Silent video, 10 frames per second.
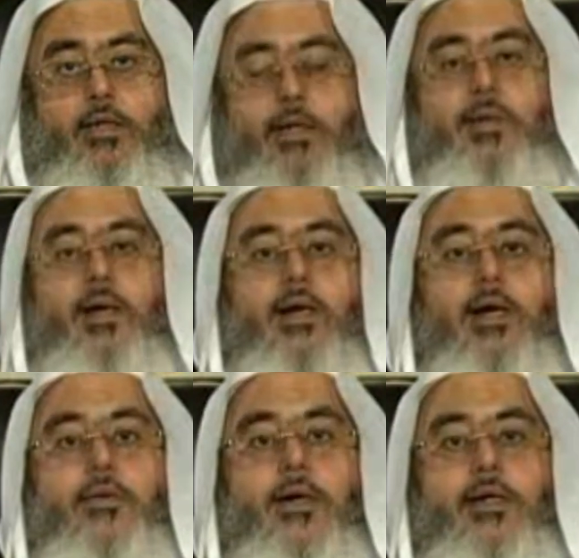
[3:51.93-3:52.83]
رضي
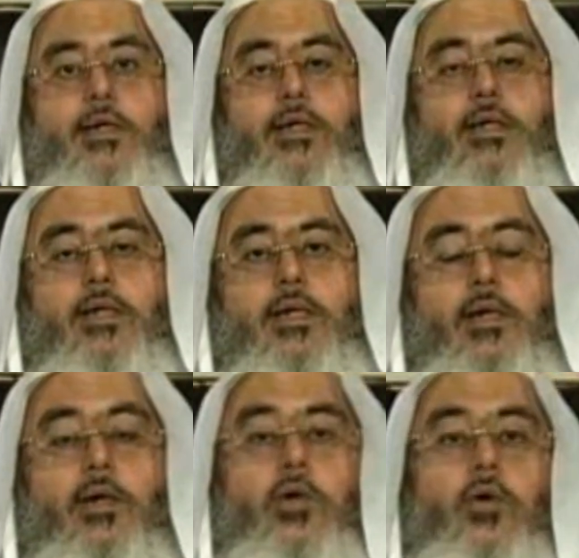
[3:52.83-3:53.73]
الله عنه
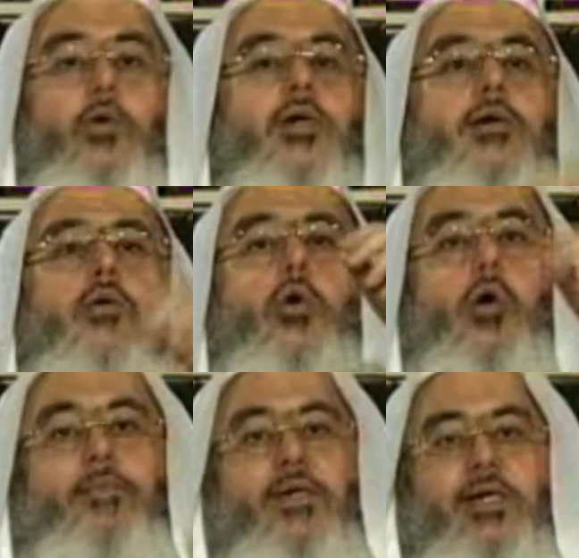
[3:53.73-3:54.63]

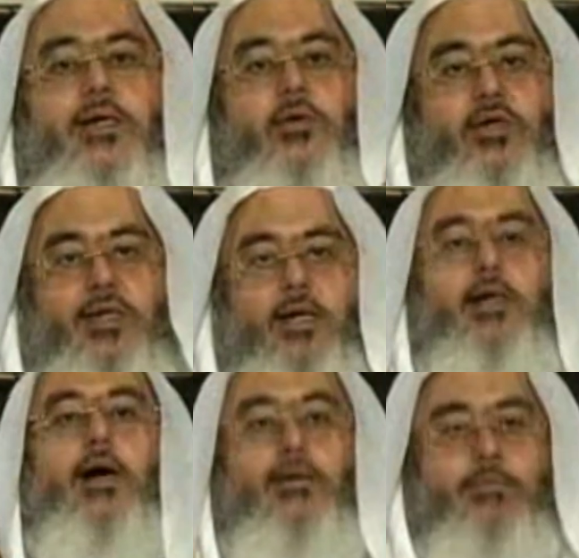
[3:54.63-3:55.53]
وهو بشر يخطئ
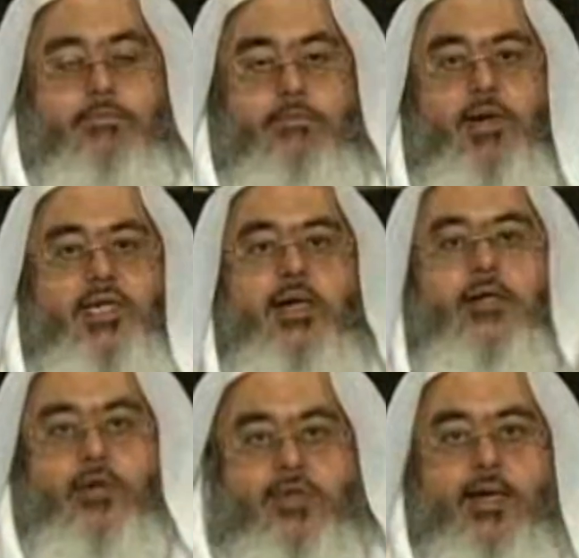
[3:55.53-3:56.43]
نعم بشر
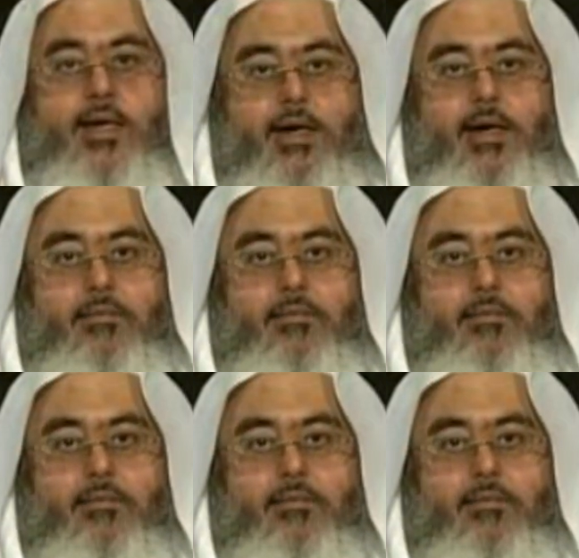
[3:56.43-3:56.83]
يخطئ